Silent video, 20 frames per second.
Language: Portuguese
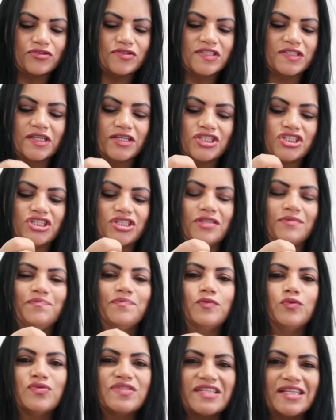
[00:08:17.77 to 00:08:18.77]
que o cetim.
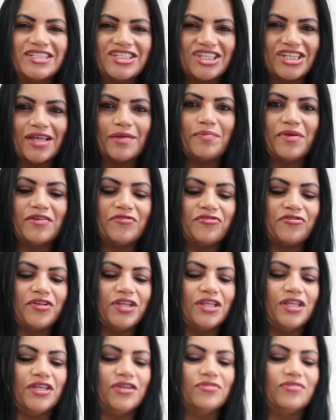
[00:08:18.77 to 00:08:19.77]
O cetim é bem
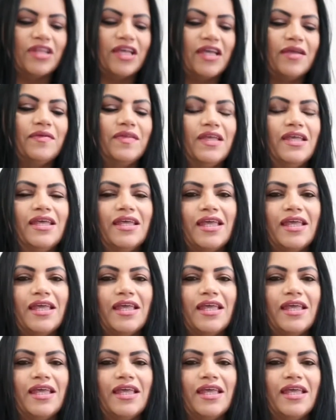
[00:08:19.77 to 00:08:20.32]
fininho, né?